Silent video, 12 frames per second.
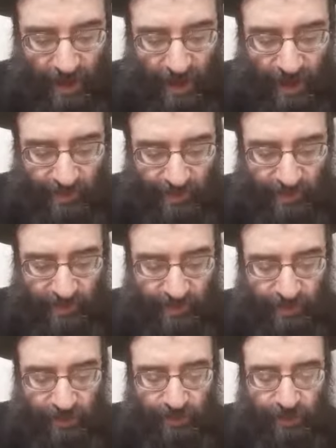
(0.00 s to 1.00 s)

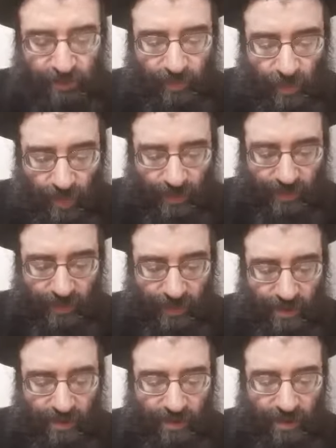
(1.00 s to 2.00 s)
описывается, что в Шавуот,
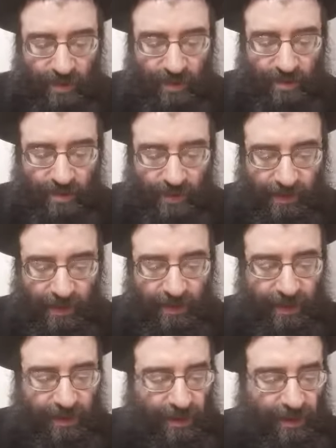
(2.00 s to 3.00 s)
в
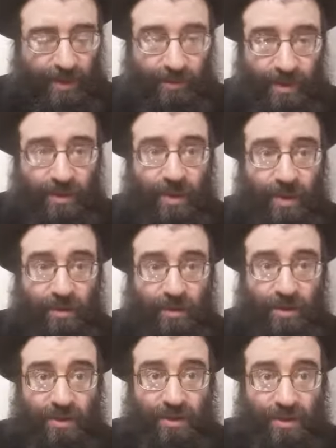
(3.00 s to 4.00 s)
отличие от нашей Мишны,
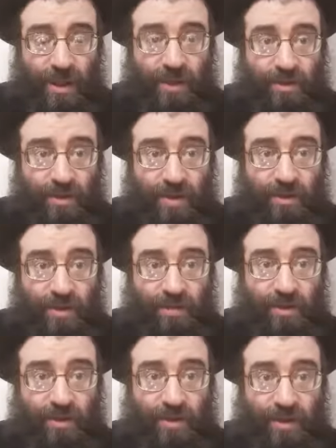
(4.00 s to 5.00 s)
которая считает, что
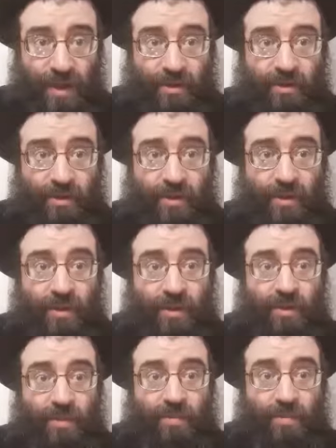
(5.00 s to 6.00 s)
отрывок читают
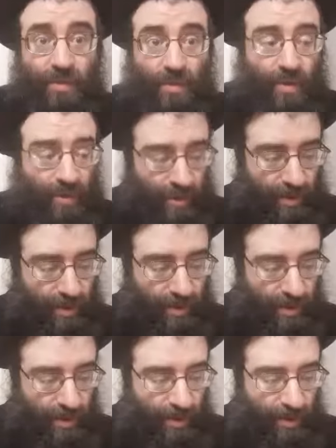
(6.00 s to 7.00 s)
про
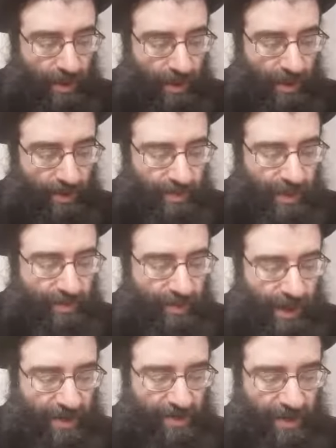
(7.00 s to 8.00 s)
э, сам
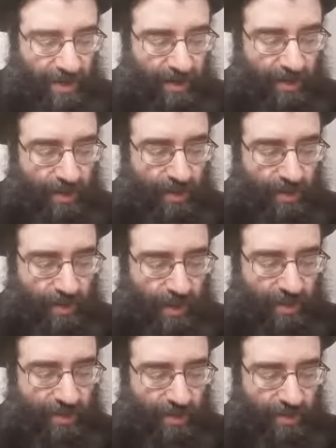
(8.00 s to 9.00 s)
праздник, у
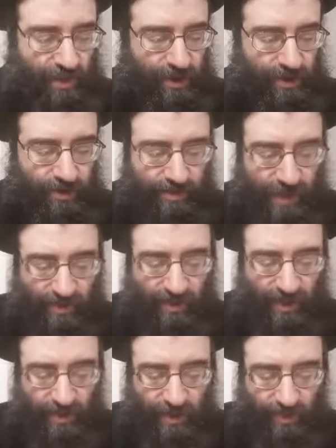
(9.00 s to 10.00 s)
нас обычай, что в первый
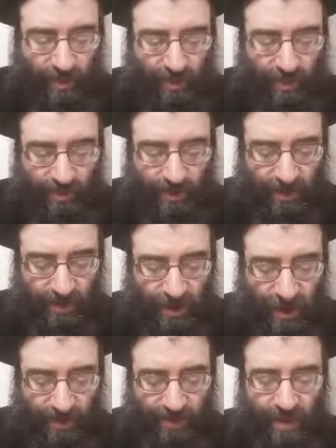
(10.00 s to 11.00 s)
день Шавуота мы
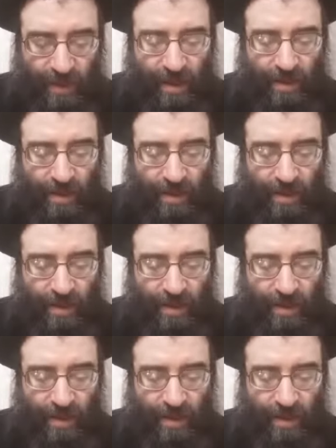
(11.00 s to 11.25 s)
читаем,